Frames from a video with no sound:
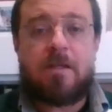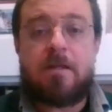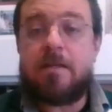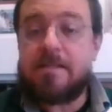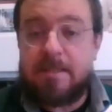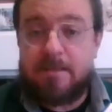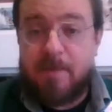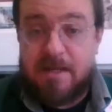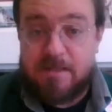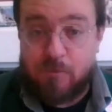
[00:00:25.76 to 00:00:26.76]
La
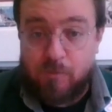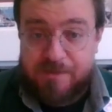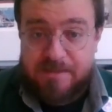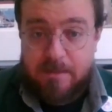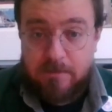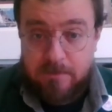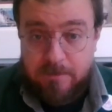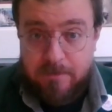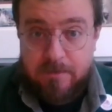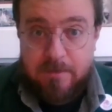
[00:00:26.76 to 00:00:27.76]
settimana scorsa,
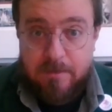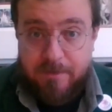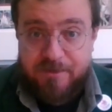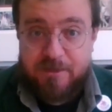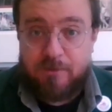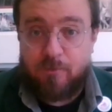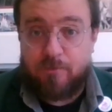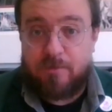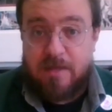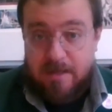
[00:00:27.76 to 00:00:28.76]

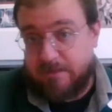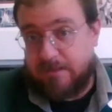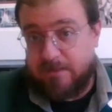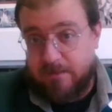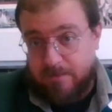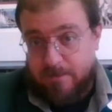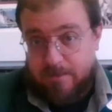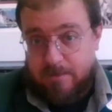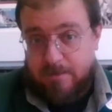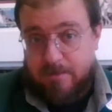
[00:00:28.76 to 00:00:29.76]
leggendo Dante,
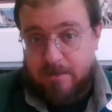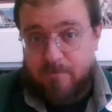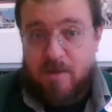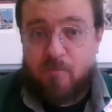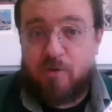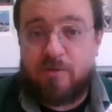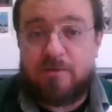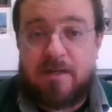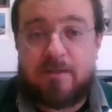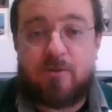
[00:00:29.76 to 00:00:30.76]
abbiamo
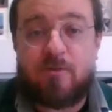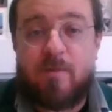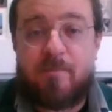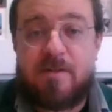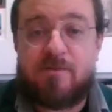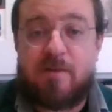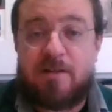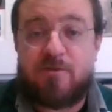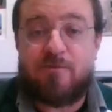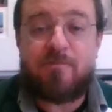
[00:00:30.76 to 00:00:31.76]
incontrato come
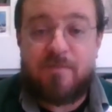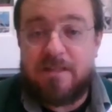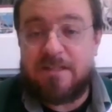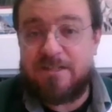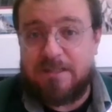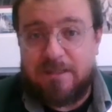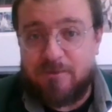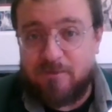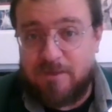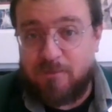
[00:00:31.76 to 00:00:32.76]
personaggio
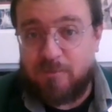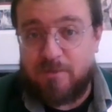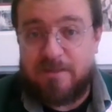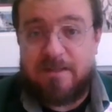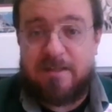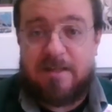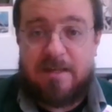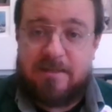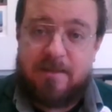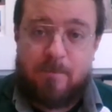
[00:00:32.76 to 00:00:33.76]
Virgilio, l'autore
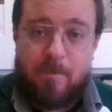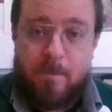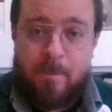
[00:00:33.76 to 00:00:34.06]
dell'Eneide,